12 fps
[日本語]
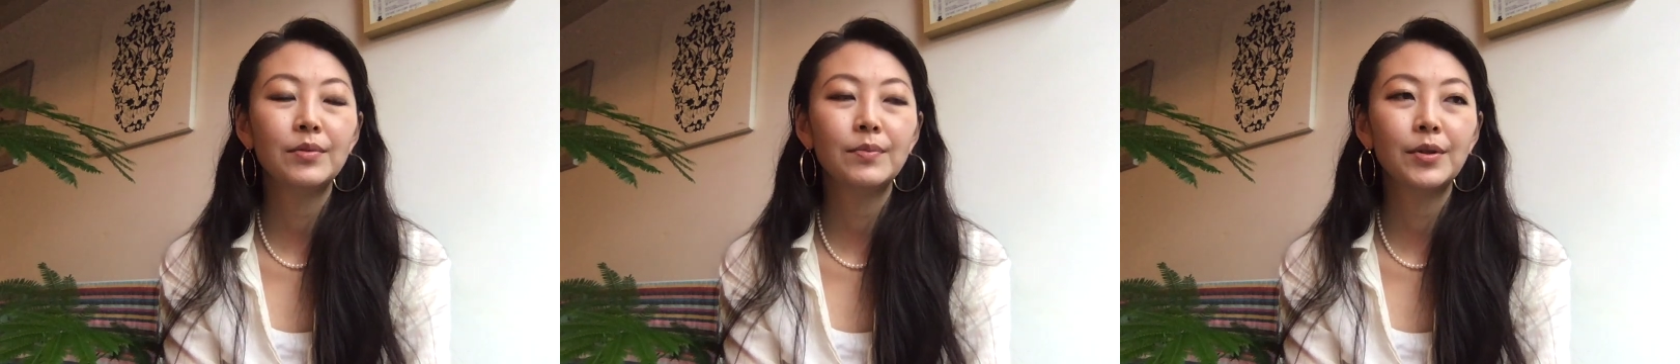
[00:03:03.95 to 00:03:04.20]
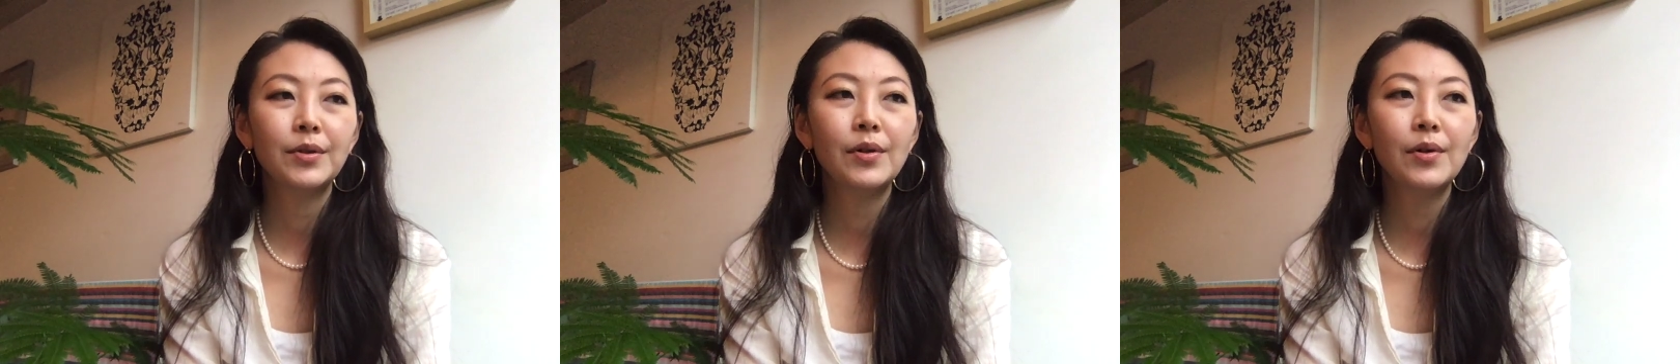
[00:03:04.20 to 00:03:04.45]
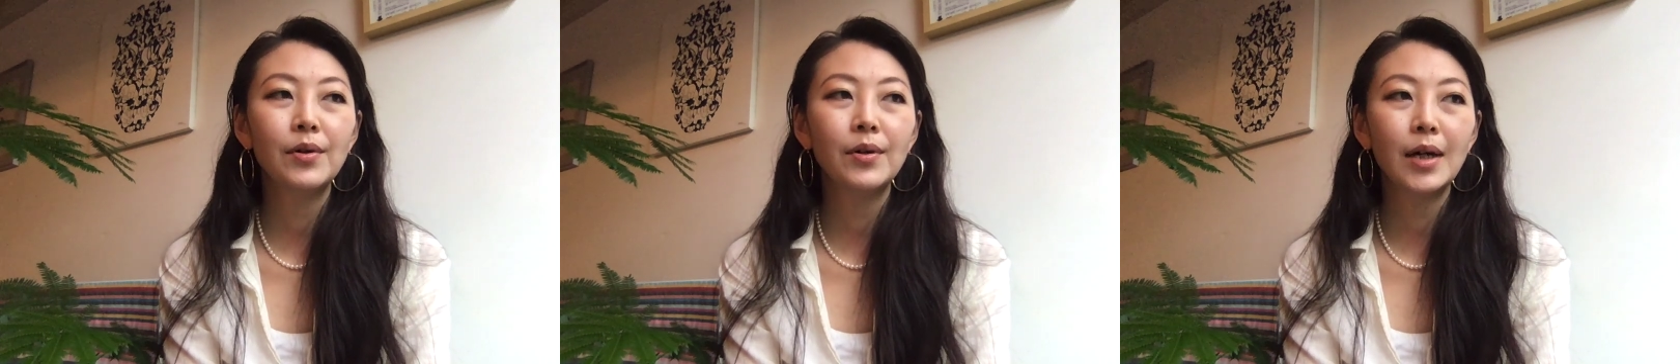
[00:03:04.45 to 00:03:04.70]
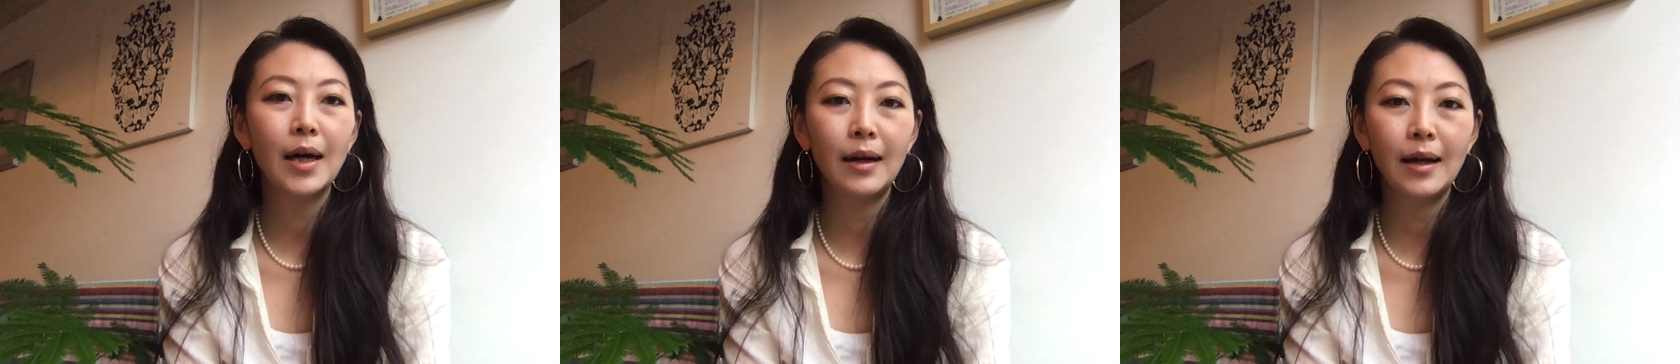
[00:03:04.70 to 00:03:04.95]
うもの
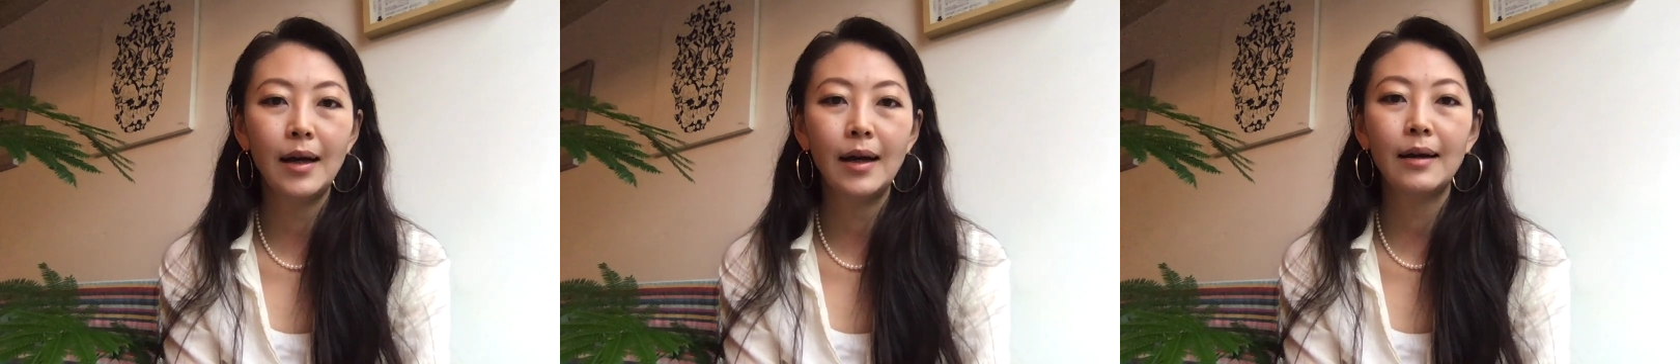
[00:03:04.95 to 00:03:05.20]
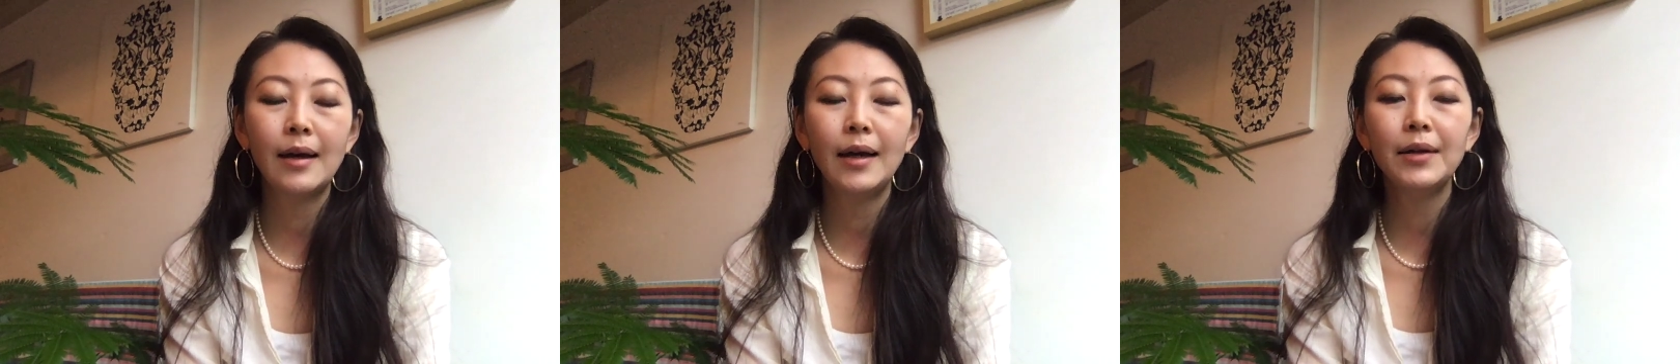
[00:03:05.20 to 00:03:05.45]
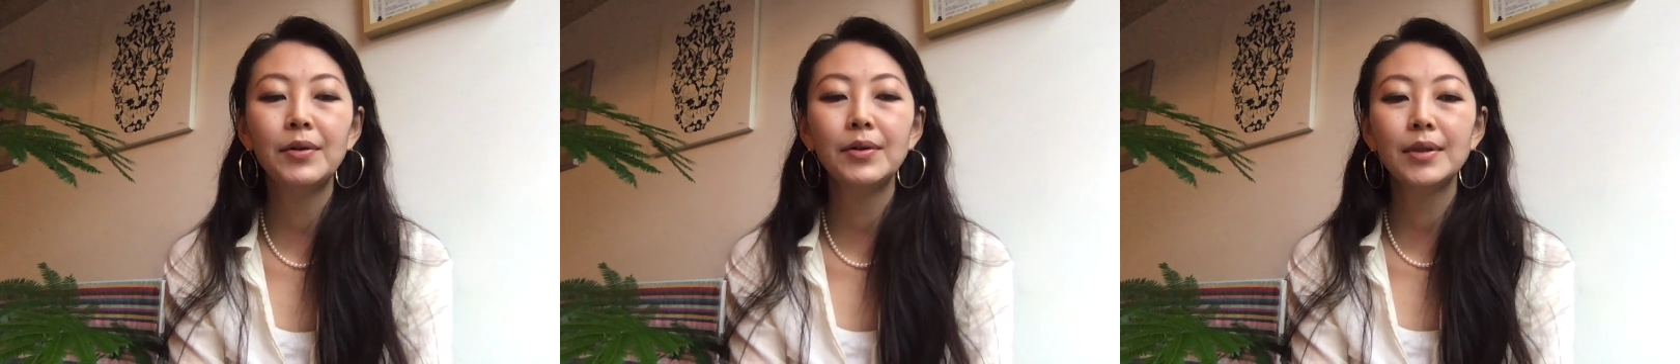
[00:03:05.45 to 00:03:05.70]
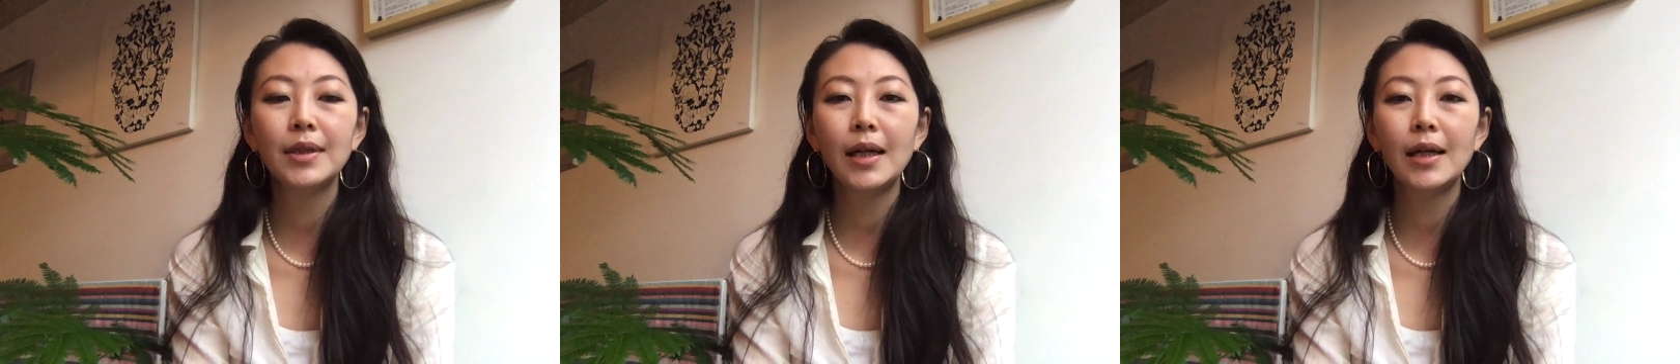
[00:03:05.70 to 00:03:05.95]
から解
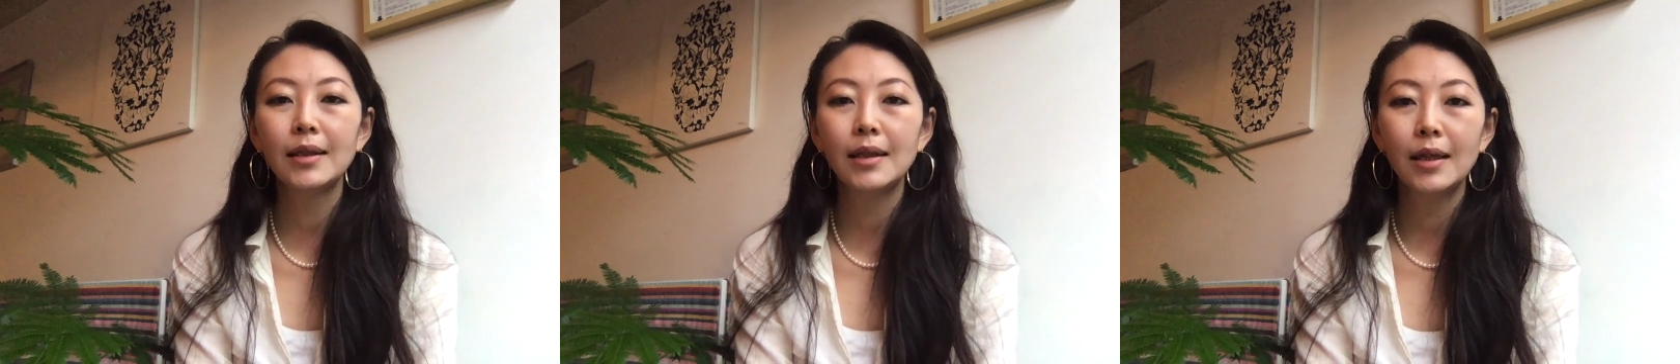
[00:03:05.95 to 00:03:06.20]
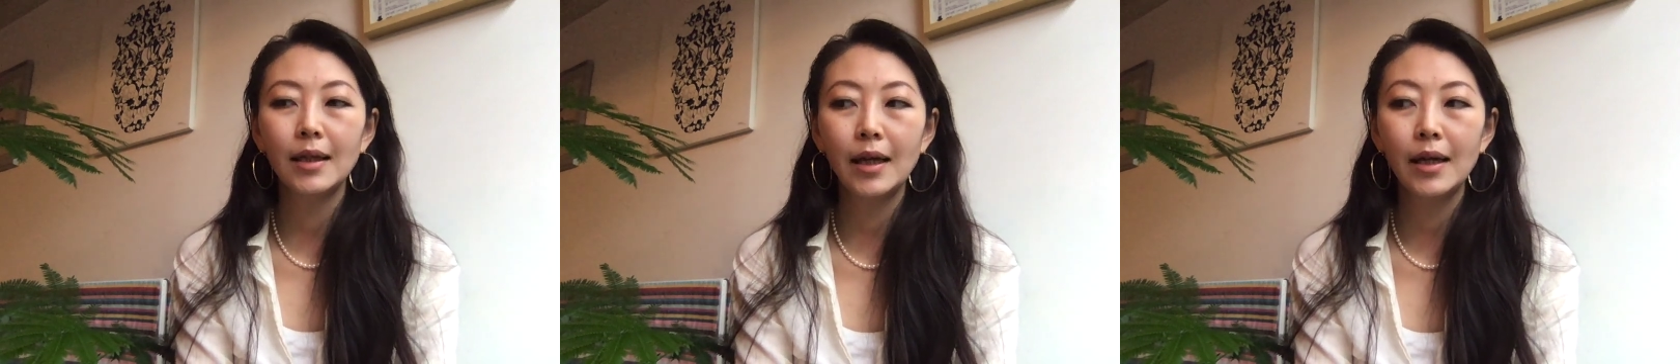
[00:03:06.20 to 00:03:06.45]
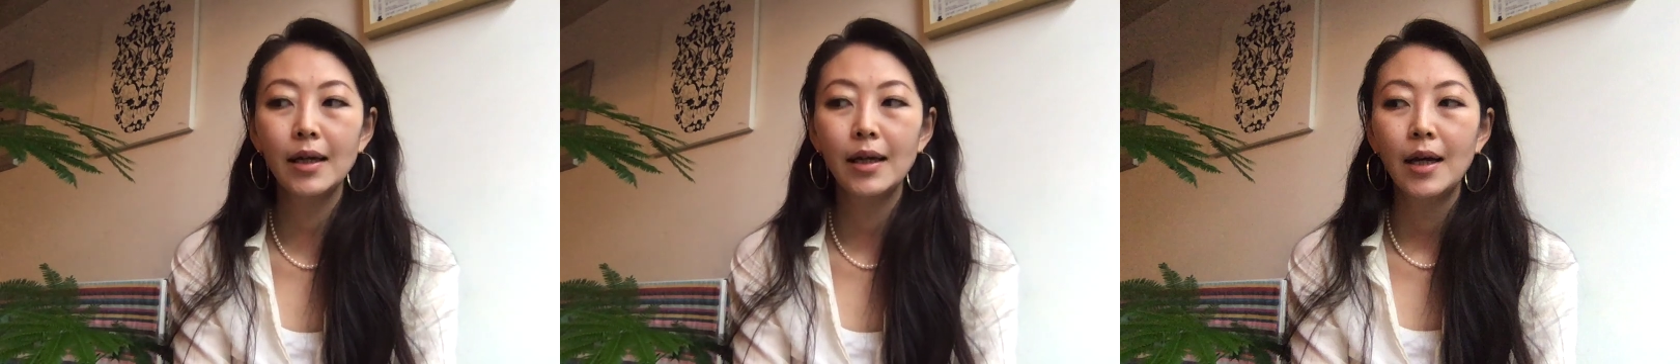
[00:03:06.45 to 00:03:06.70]
放されてね、